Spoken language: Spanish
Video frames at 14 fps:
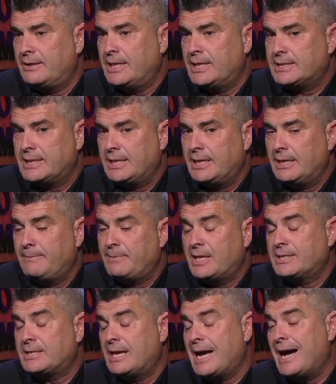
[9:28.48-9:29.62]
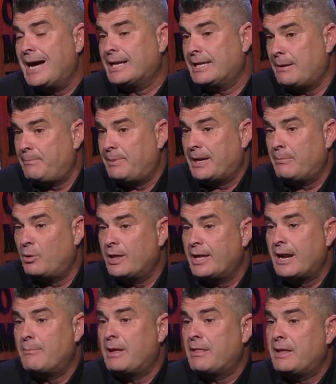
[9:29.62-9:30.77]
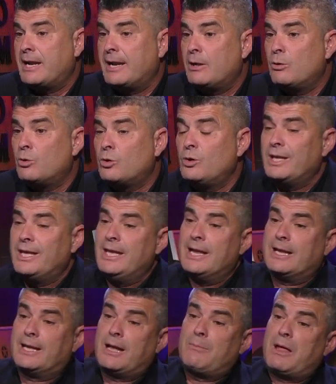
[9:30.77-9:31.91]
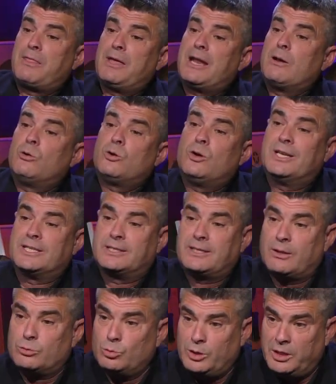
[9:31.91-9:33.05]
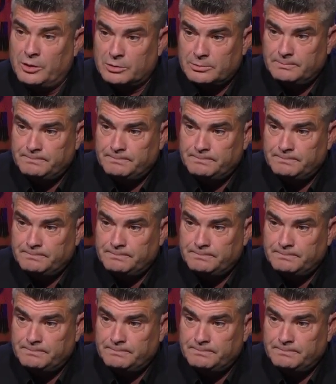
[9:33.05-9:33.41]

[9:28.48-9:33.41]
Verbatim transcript: ese, esas arcas para poder almacenar el oro y el que almacena el oro es Estados Unidos.